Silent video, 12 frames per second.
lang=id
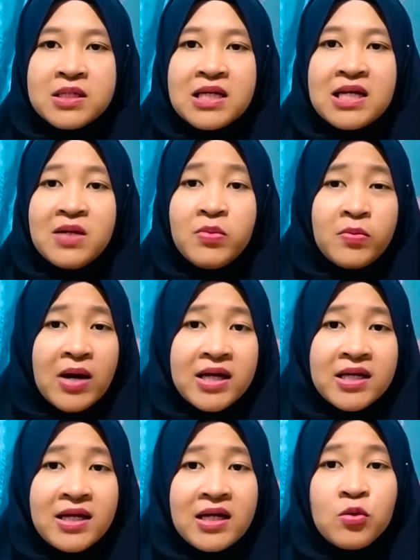menjadi lebih
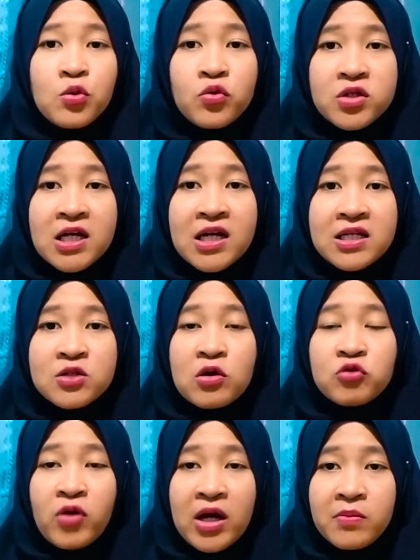baik itu tuh jadi
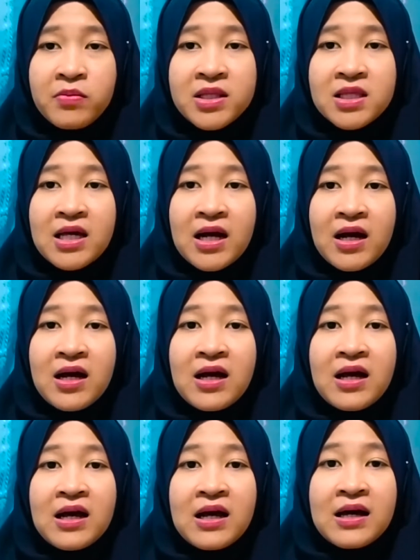suatu habit yang
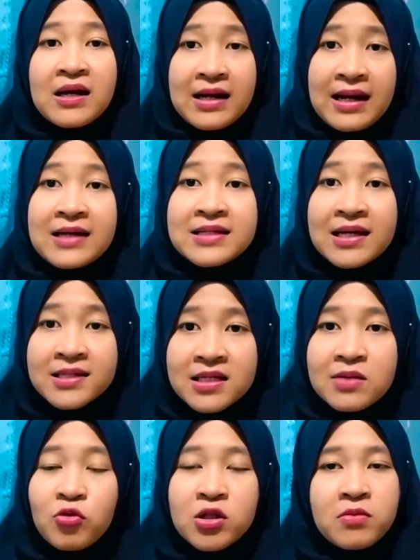
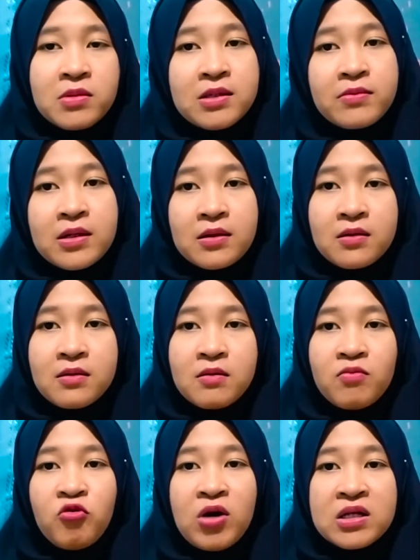relaksasi buat teman-teman
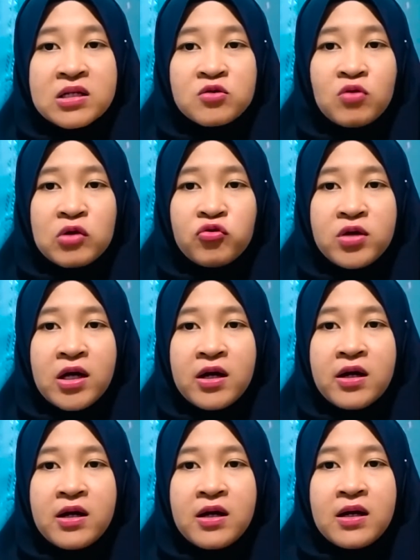bukan sesuatu
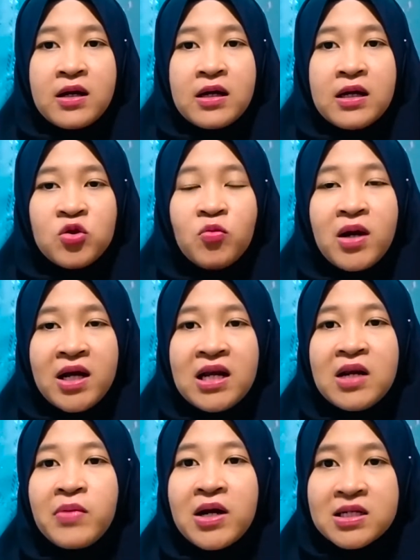yang itu
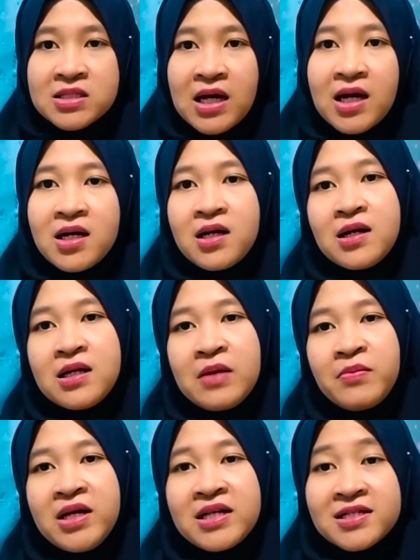bagian dari pekerjaan
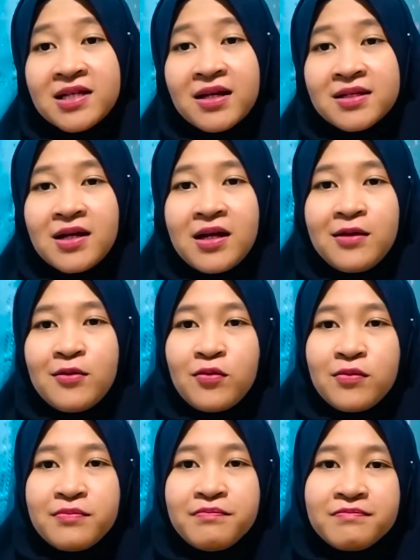yang bikin stres kayak
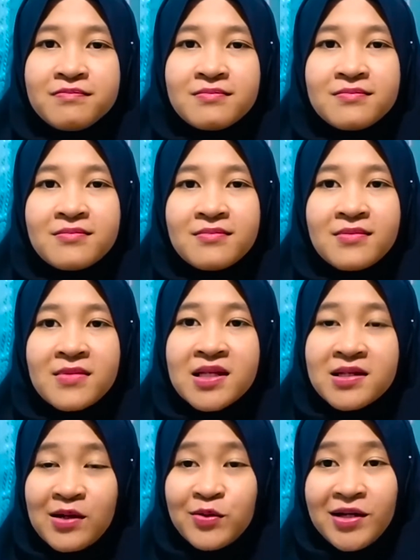gitu
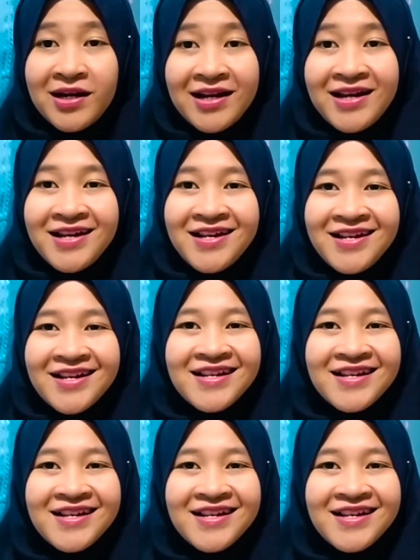seriusan deh